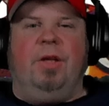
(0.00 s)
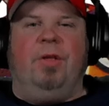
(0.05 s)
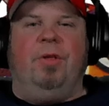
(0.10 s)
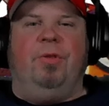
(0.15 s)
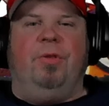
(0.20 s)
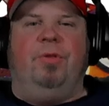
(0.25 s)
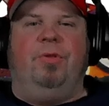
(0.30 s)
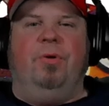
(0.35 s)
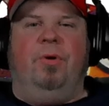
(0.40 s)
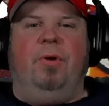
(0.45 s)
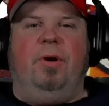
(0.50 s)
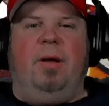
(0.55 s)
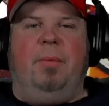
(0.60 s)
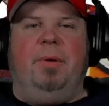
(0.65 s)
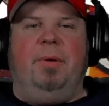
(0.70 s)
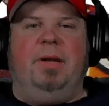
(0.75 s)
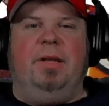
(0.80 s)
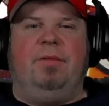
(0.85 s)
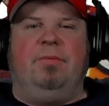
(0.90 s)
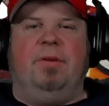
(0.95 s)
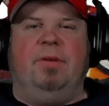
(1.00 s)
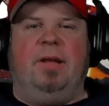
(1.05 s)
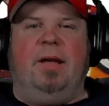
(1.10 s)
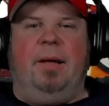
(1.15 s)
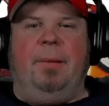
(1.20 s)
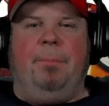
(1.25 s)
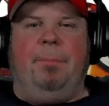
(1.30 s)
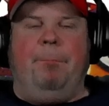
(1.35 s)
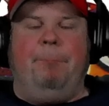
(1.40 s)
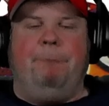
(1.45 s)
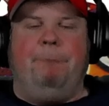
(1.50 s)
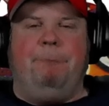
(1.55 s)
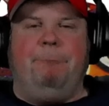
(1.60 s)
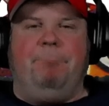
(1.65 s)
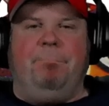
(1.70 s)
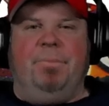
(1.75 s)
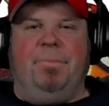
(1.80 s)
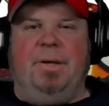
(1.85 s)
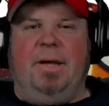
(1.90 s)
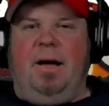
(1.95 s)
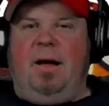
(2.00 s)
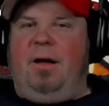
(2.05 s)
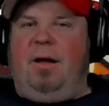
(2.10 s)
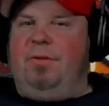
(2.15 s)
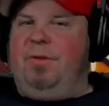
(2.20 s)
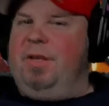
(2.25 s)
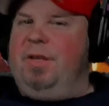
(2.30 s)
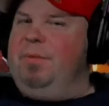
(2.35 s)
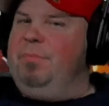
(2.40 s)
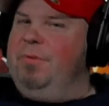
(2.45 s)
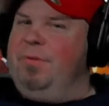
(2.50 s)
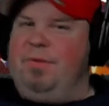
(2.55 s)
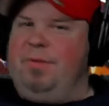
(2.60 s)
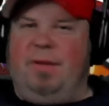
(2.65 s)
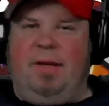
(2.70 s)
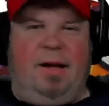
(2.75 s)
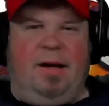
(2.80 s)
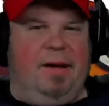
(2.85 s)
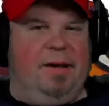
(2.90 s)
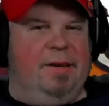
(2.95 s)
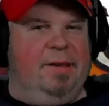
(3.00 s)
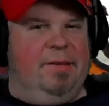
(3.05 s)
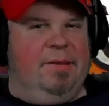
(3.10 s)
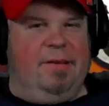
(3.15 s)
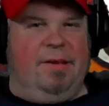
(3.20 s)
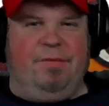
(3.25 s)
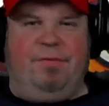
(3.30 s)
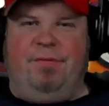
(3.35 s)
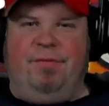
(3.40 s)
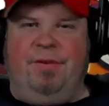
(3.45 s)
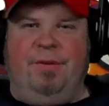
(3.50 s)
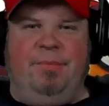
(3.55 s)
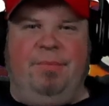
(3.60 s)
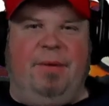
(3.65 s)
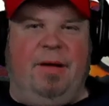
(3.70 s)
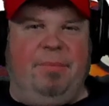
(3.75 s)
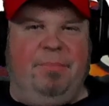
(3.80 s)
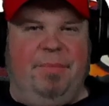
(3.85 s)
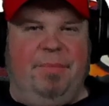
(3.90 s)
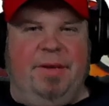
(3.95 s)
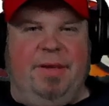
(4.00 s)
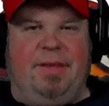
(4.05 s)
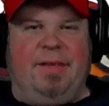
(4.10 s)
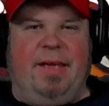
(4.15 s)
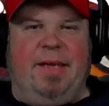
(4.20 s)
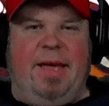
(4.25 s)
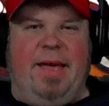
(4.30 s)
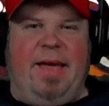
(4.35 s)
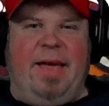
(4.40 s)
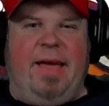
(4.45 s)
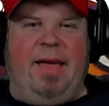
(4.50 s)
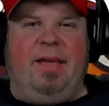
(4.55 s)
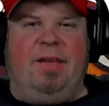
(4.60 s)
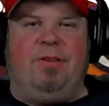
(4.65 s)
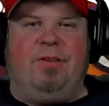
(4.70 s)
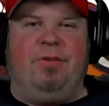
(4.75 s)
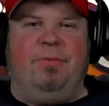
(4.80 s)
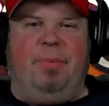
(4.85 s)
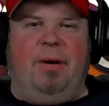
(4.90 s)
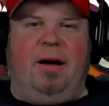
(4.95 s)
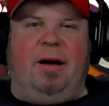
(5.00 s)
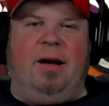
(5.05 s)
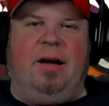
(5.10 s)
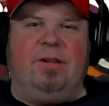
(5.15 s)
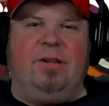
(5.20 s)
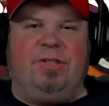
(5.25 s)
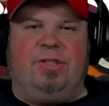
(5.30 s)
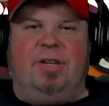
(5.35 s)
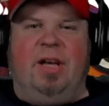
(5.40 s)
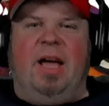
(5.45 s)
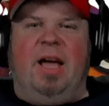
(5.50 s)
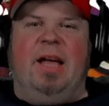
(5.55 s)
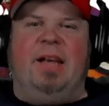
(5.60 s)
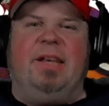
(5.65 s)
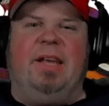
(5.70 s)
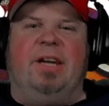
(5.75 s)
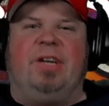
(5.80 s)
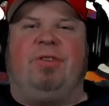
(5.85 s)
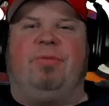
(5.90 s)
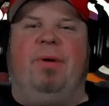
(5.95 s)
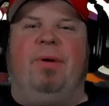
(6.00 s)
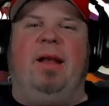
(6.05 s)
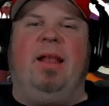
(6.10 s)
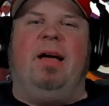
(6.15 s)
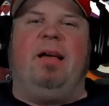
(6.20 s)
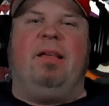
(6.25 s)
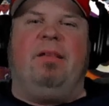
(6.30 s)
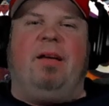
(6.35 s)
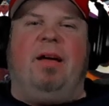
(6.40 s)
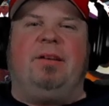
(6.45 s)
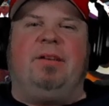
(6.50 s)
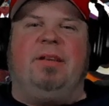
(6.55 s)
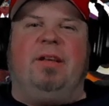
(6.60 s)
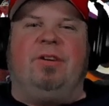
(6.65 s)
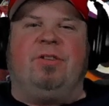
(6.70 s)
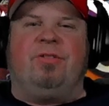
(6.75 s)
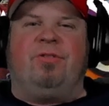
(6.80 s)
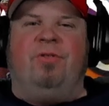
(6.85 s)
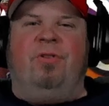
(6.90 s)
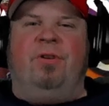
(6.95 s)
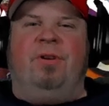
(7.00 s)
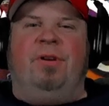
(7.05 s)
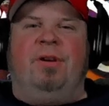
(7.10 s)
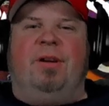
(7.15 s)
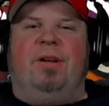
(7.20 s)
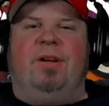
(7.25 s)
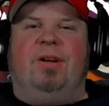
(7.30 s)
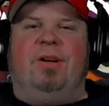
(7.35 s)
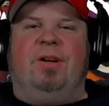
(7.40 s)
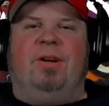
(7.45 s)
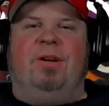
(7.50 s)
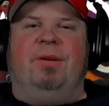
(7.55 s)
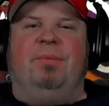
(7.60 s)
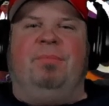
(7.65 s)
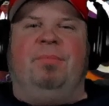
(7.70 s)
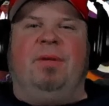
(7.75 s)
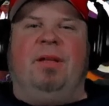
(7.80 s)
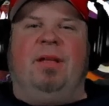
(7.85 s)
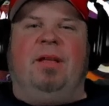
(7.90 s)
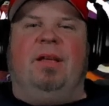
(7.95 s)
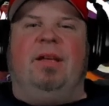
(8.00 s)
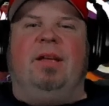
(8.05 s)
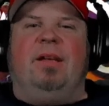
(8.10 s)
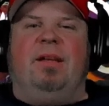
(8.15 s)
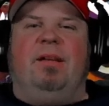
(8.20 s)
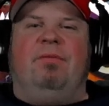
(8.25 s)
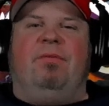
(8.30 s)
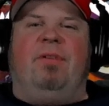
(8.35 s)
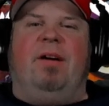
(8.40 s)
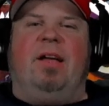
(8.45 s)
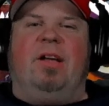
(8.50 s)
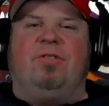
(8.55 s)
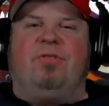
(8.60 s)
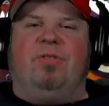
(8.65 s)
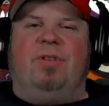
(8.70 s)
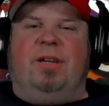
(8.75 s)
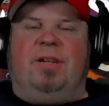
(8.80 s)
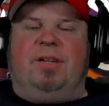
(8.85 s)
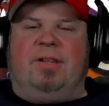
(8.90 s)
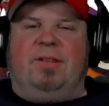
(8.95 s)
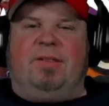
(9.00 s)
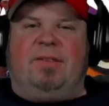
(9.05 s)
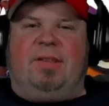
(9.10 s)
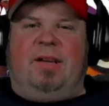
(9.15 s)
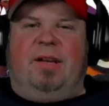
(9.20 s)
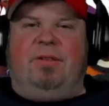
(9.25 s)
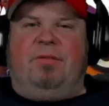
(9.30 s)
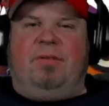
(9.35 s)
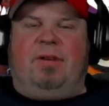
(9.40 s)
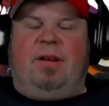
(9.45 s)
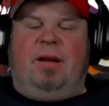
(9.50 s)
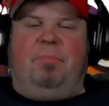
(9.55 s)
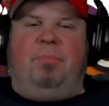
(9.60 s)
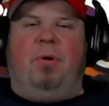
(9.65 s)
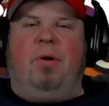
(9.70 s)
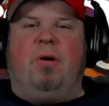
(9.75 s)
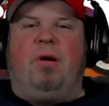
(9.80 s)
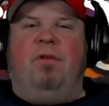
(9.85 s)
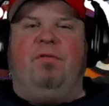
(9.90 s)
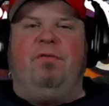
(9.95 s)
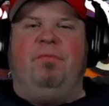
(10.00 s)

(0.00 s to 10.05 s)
So, da bin ich wieder. Ja, also ich muss sagen, dieser Film hat mich echt überrascht. Der Trailer hat ja schon, ähm, war ja schon interessant und hat Bock auf